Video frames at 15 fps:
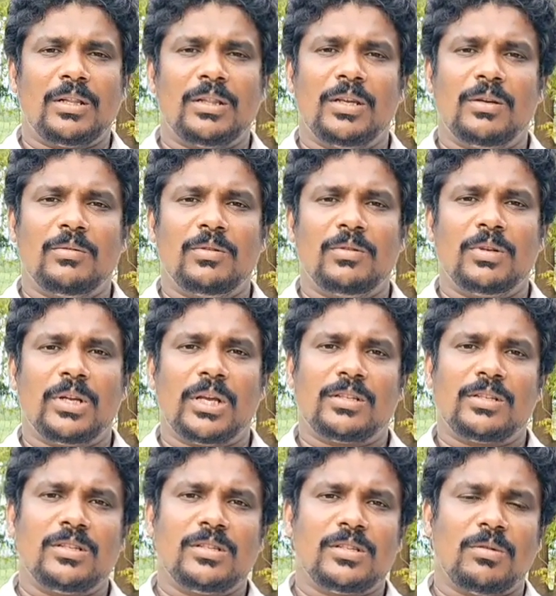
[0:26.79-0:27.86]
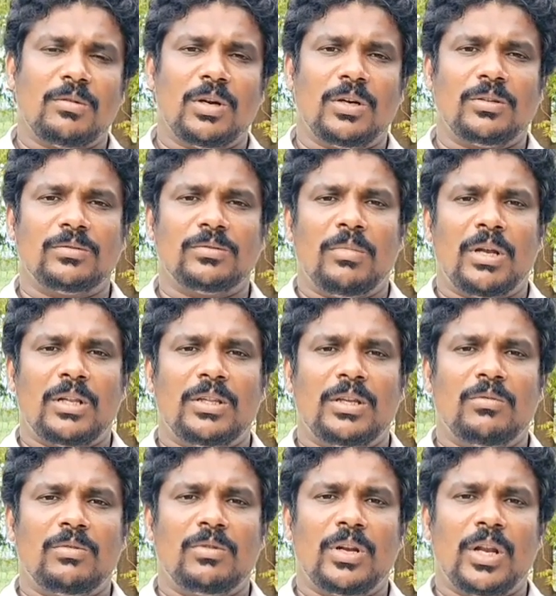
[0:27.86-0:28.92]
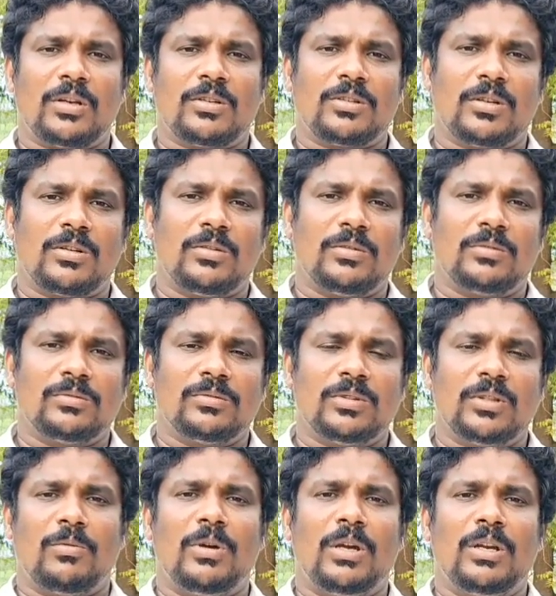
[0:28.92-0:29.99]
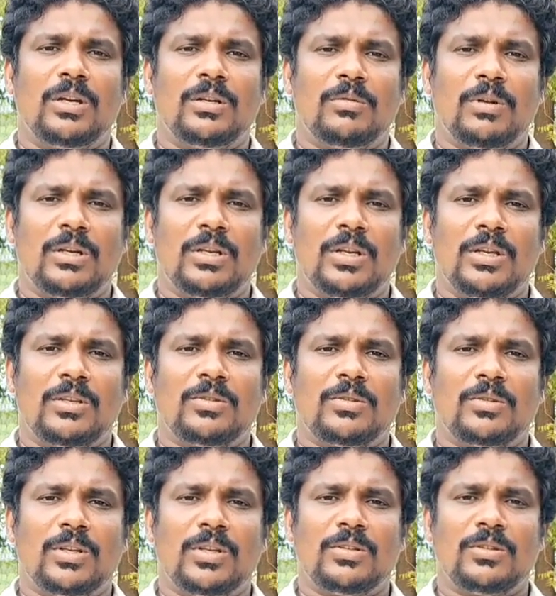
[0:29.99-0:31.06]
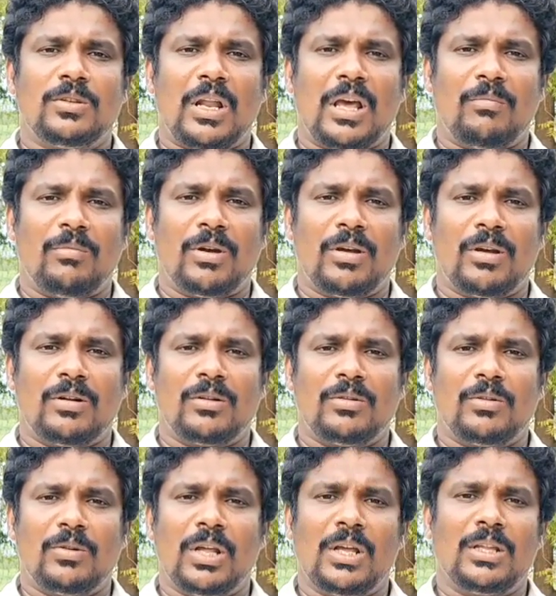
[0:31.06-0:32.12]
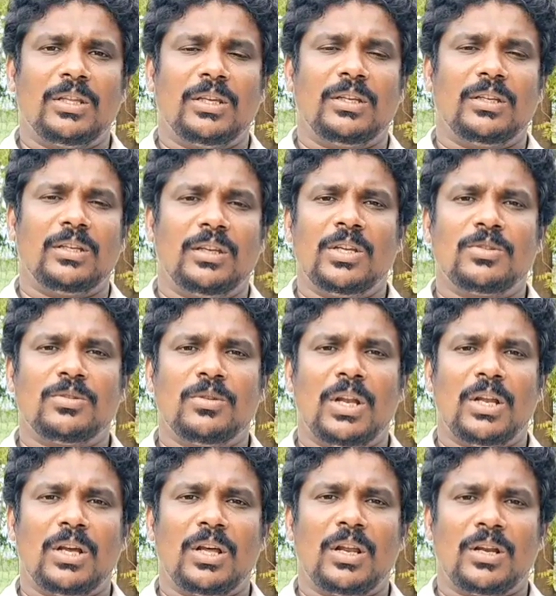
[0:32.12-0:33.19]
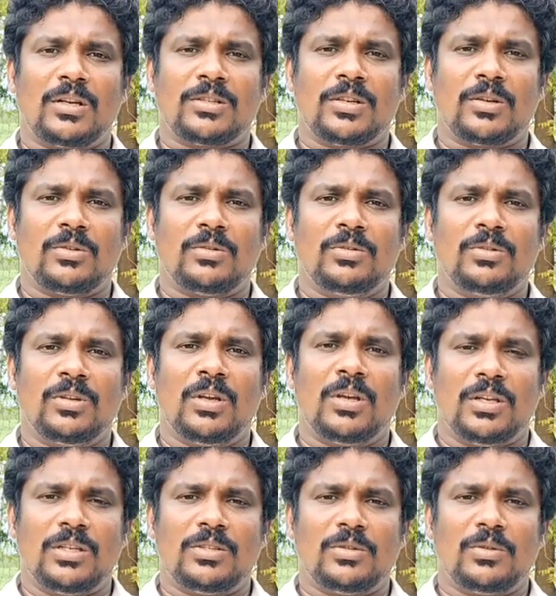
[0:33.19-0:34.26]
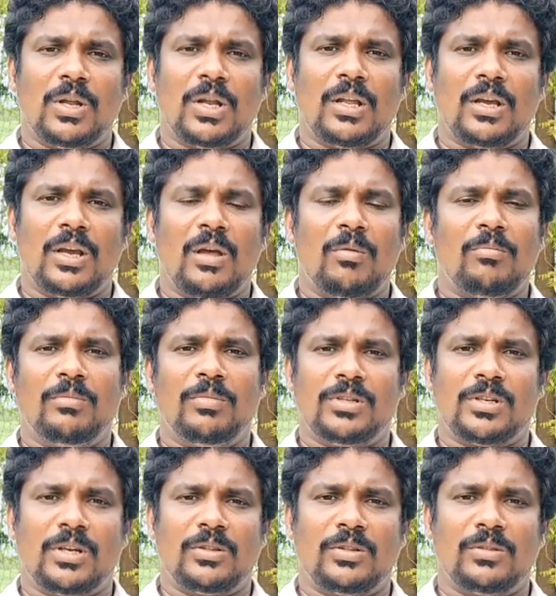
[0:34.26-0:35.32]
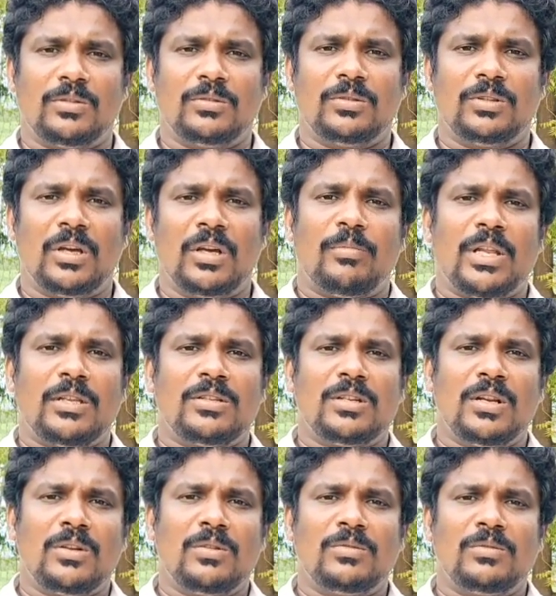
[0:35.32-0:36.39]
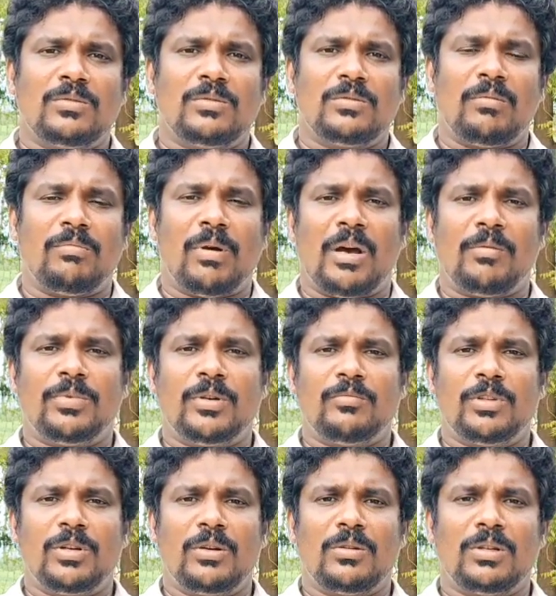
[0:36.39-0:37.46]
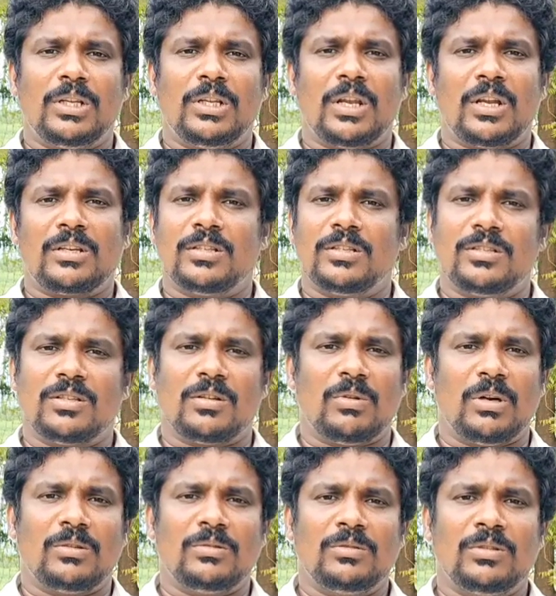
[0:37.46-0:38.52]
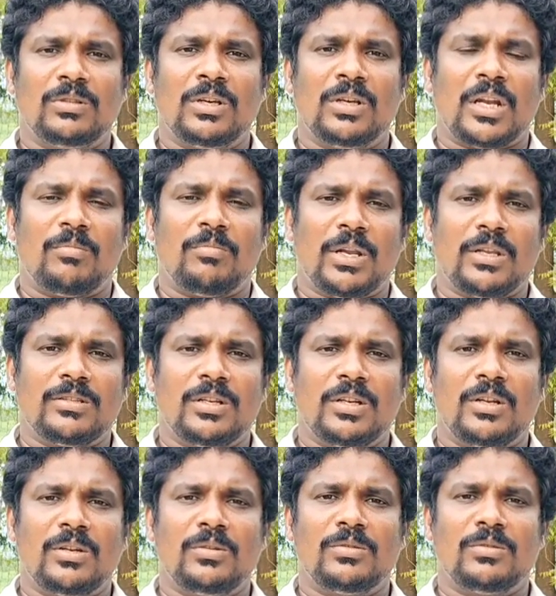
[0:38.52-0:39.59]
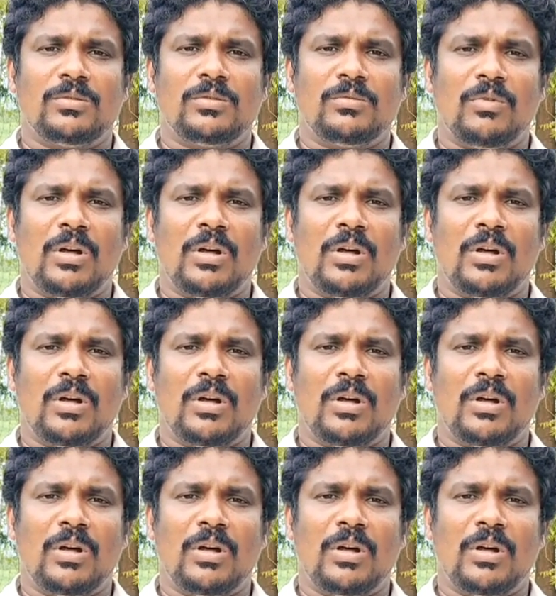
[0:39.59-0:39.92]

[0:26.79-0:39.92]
మన దేవుడు రక్షించేవాడు మన దేవుడు రక్షకుడు ప్రభు అయినటువంటి యేసుక్రీస్తు నామకరణం కూడా అదే యేసు అనగా రక్షకుడు క్రీస్తు అనగా అభిషక్తుడు తన ప్రజలను వారి పాపముల నుండి రక్షించేవాడు తన ప్రజలను